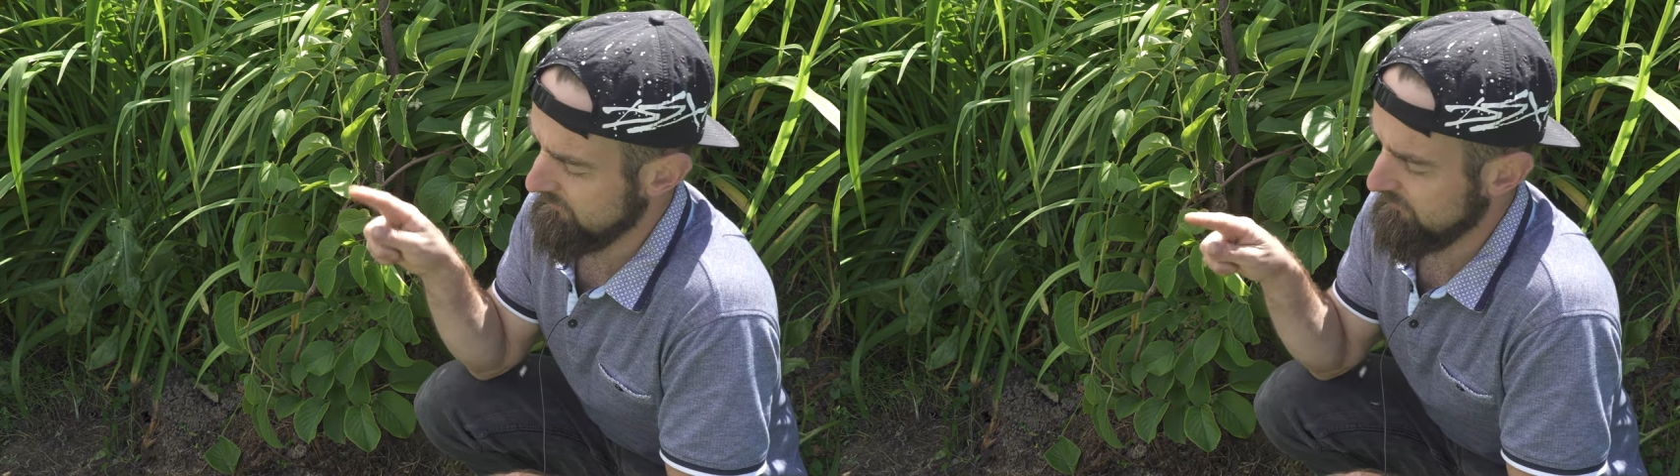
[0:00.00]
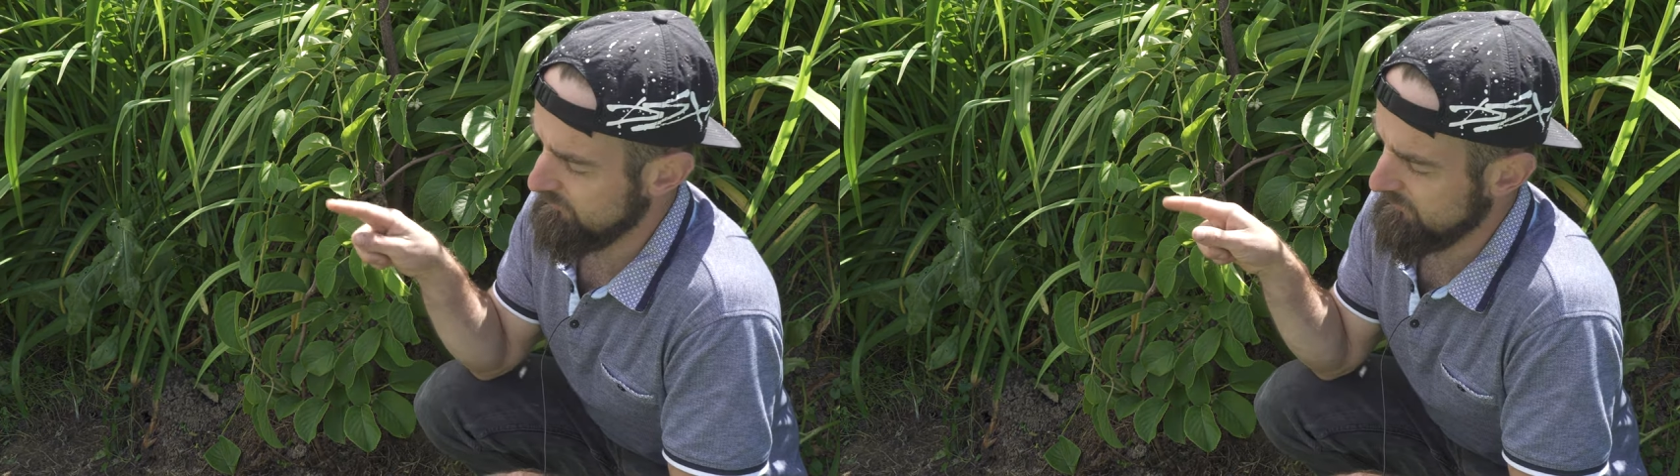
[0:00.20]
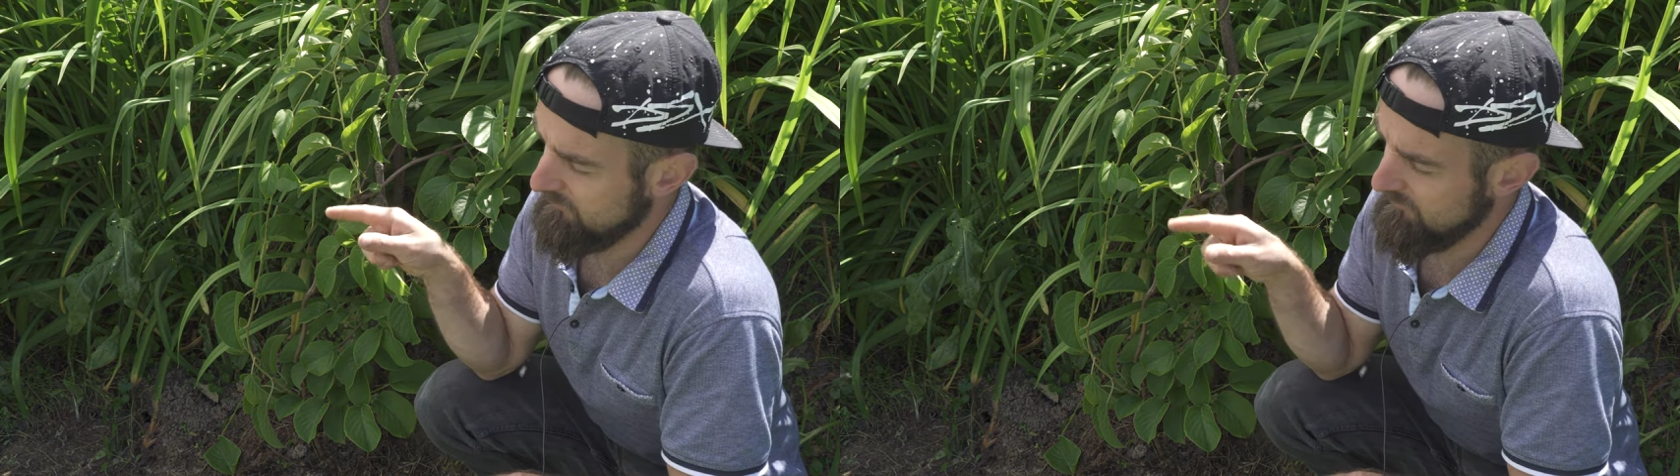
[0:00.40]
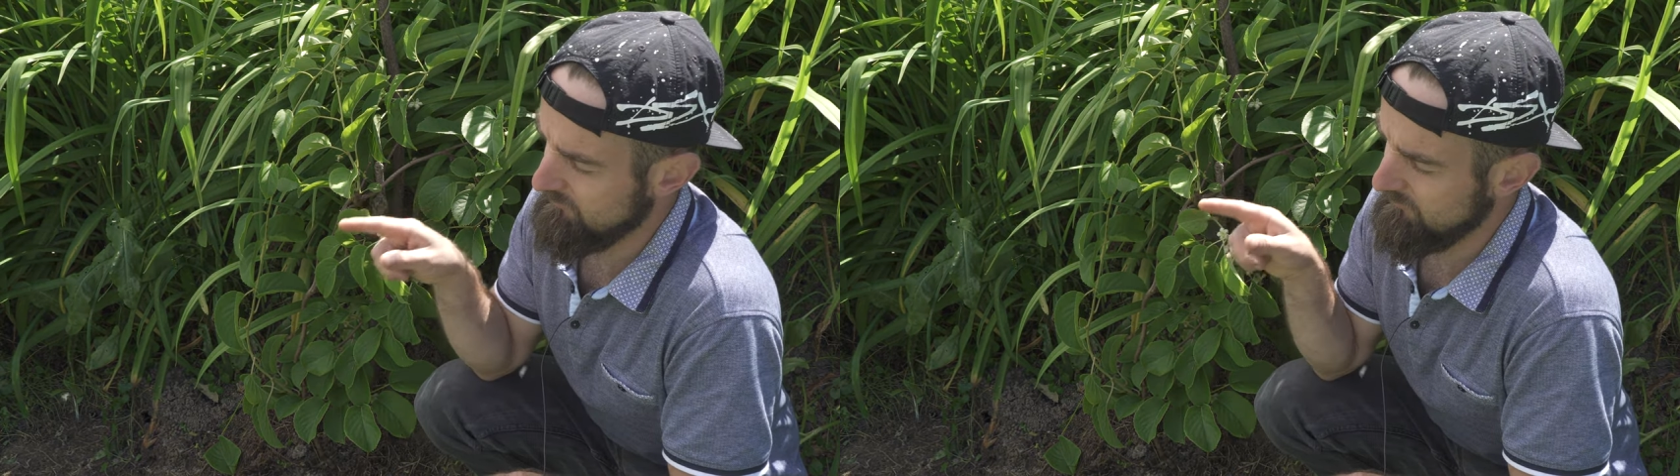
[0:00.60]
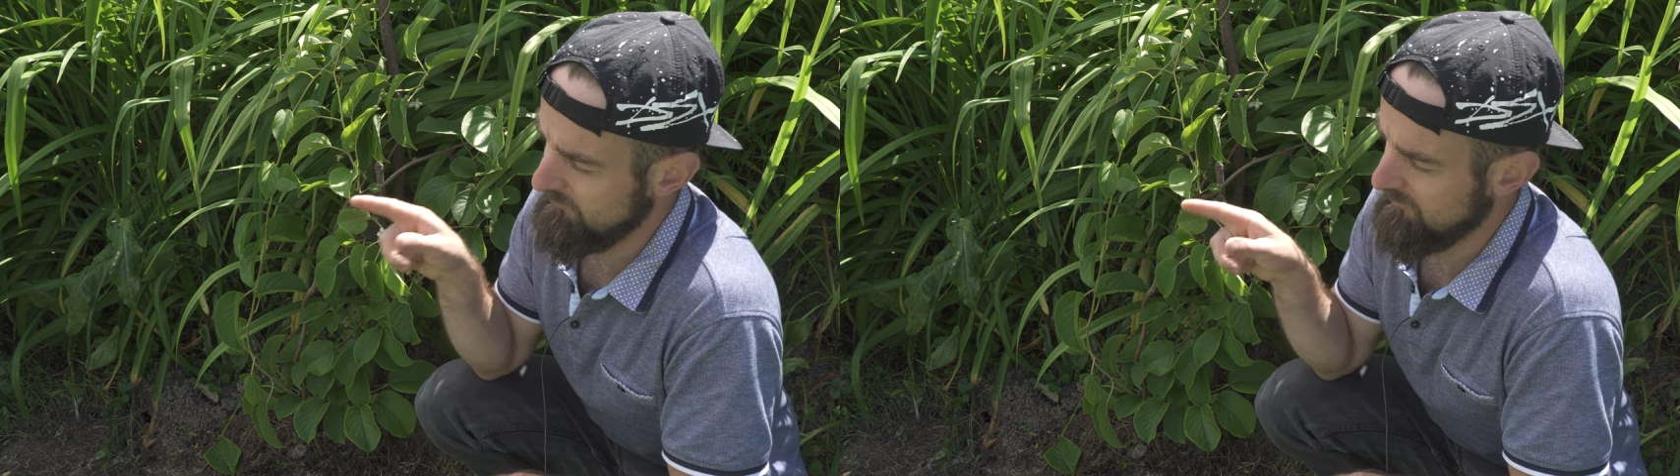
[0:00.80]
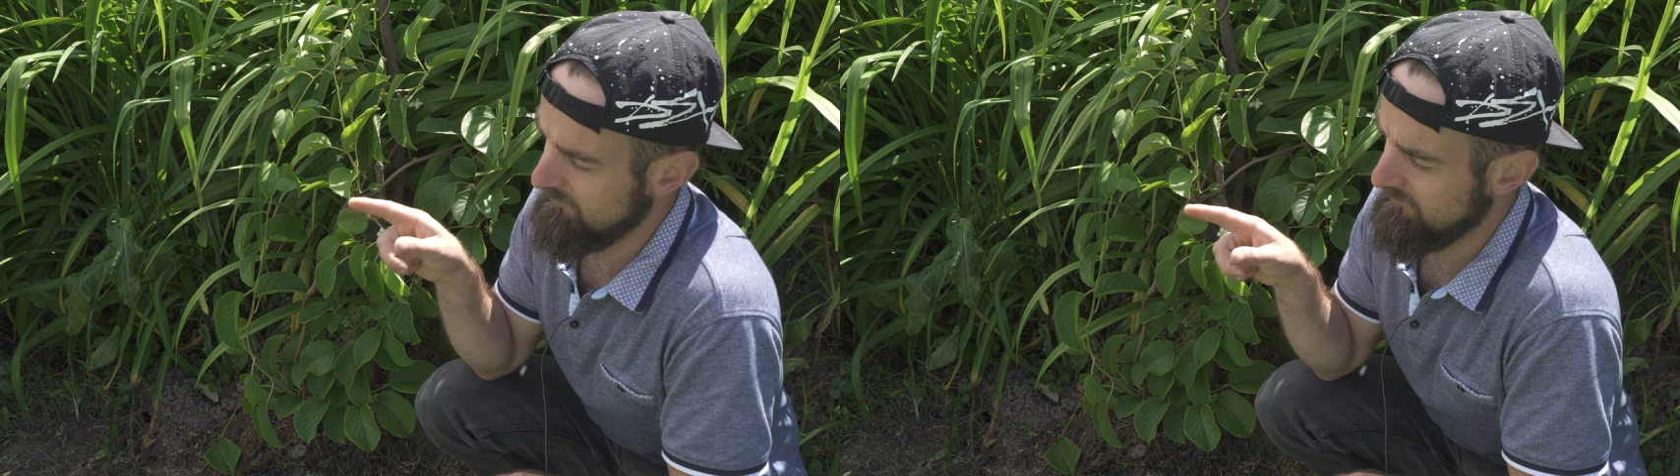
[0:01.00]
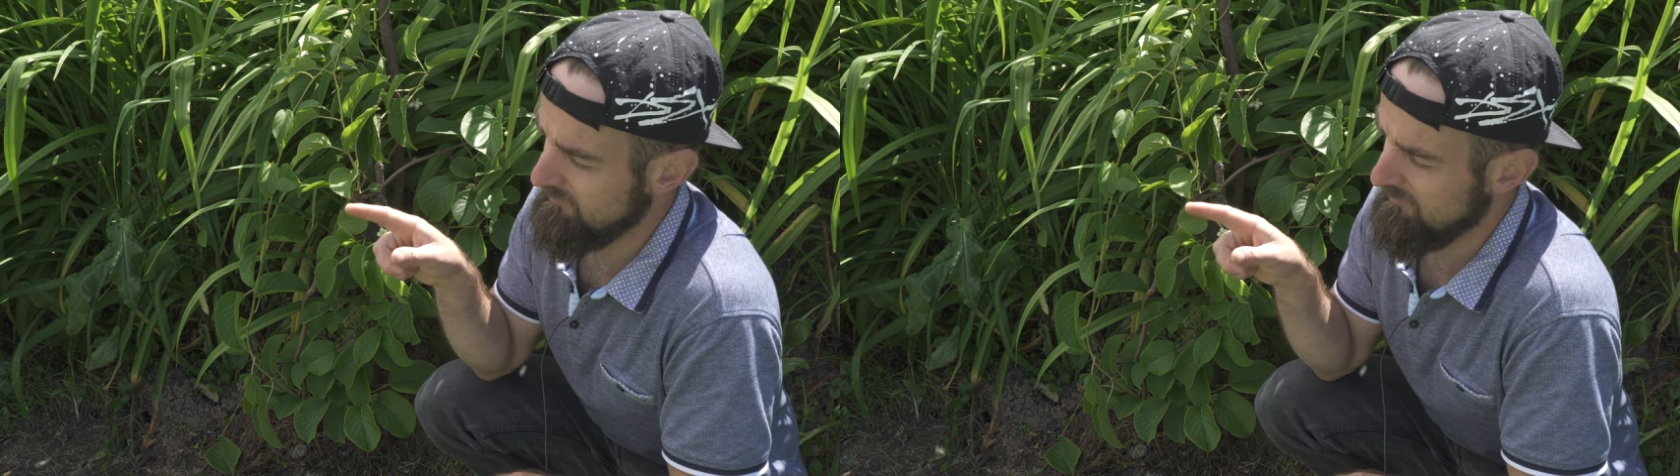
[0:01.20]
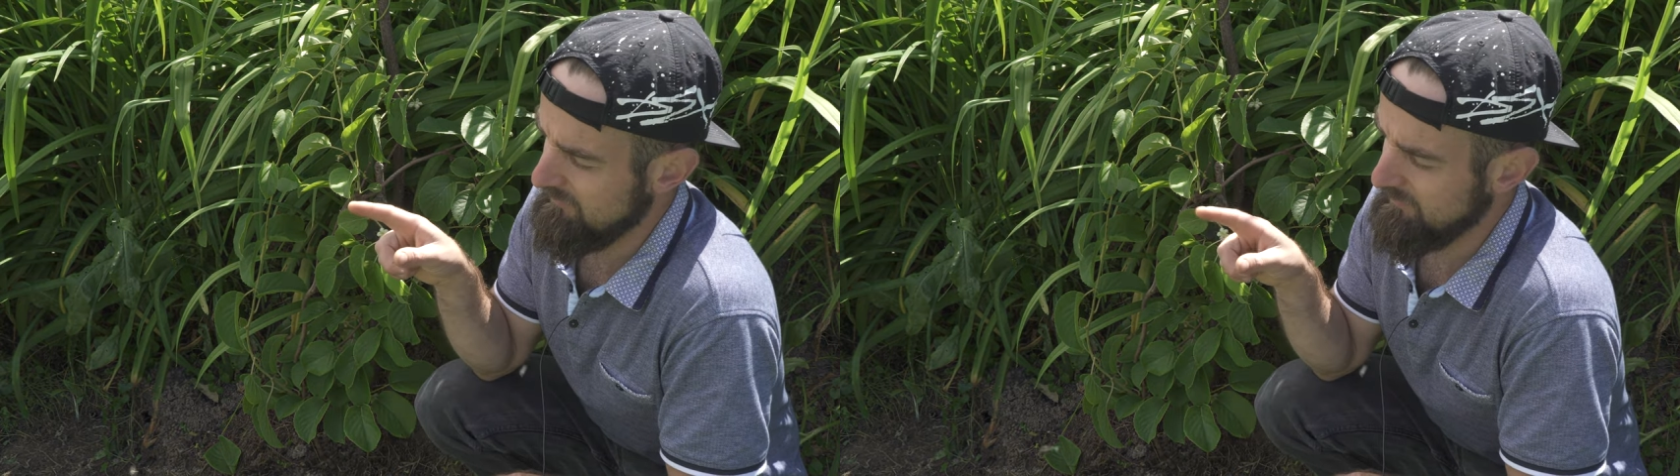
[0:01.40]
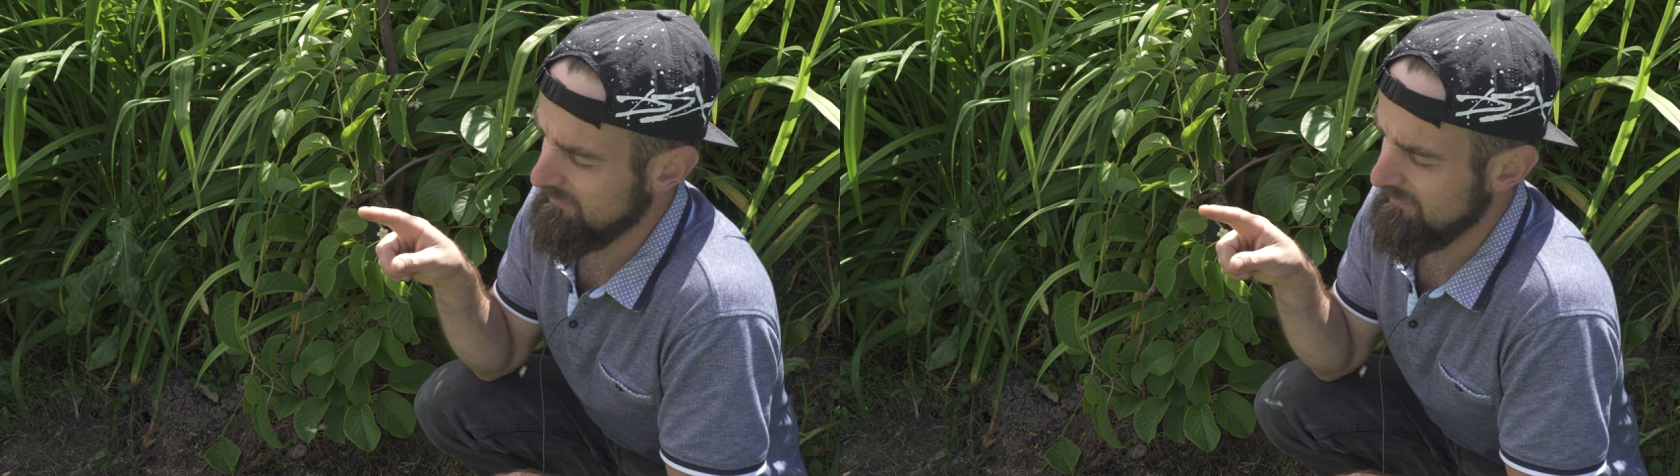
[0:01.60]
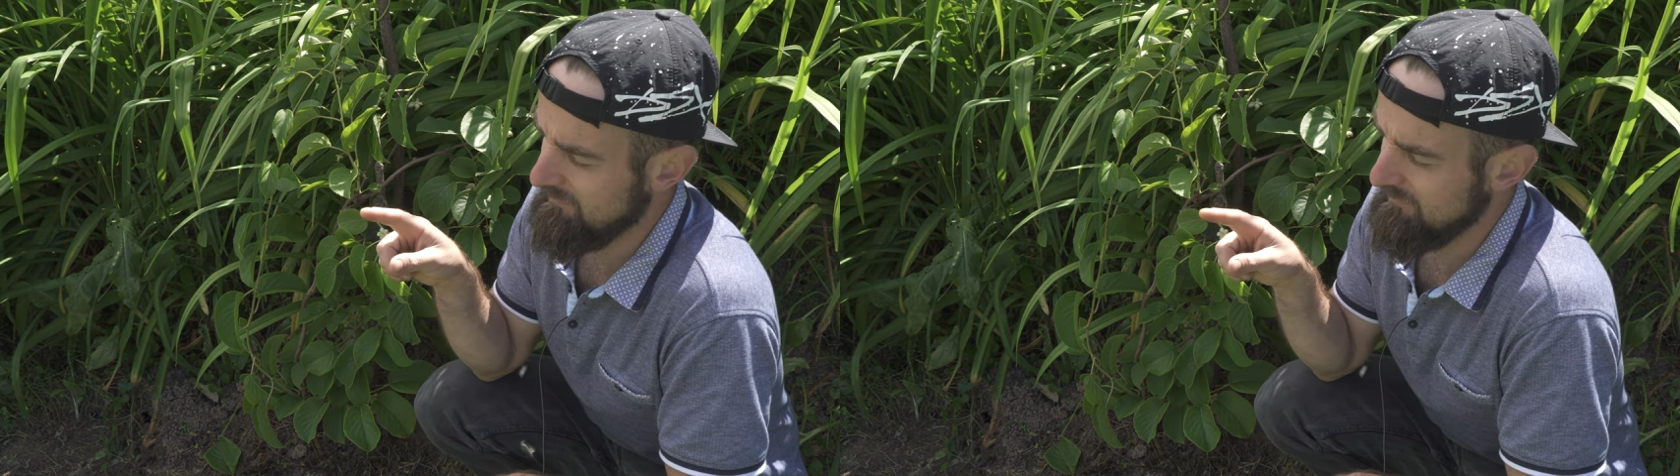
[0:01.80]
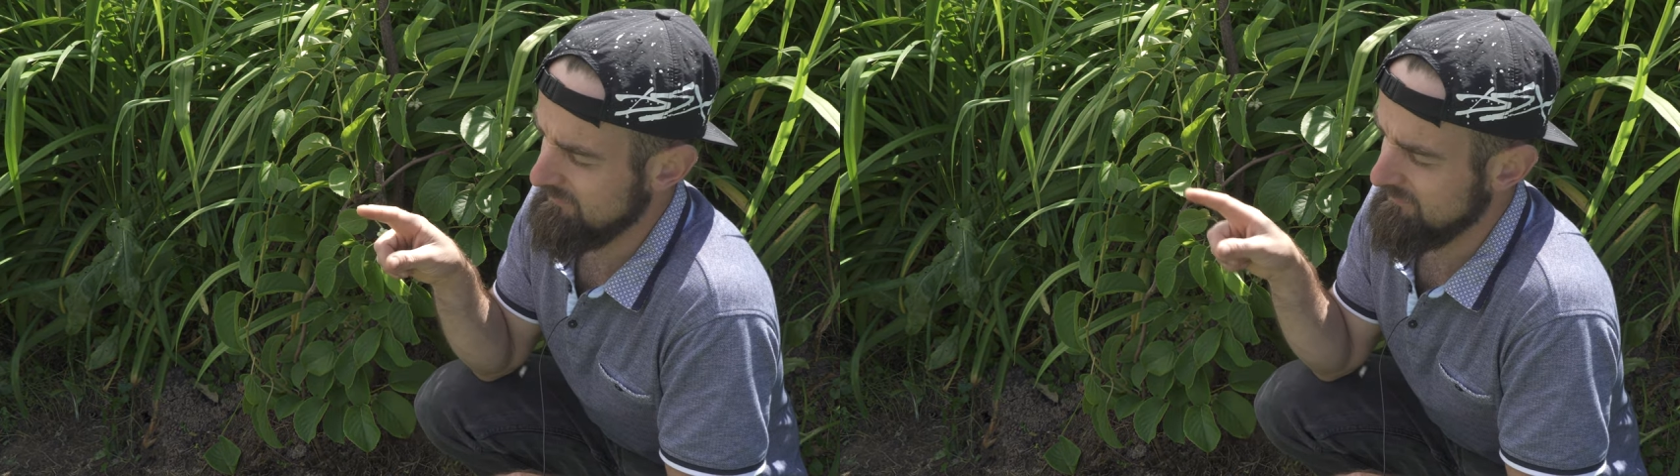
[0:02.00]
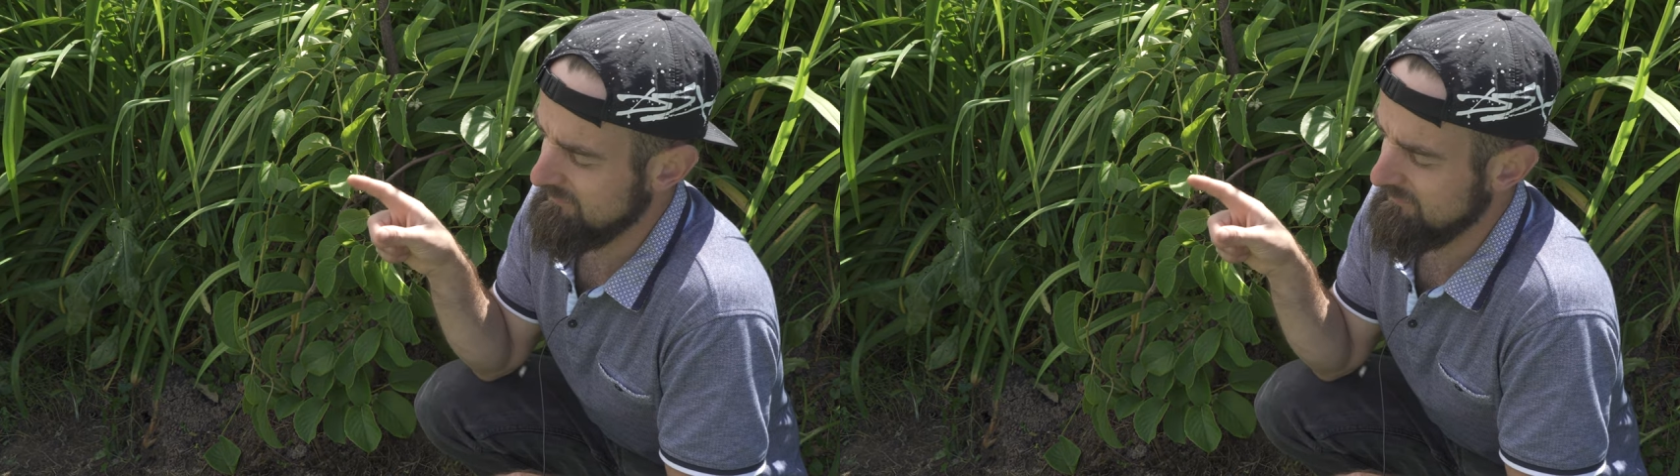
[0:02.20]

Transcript: subskrybuj czerwony napisany,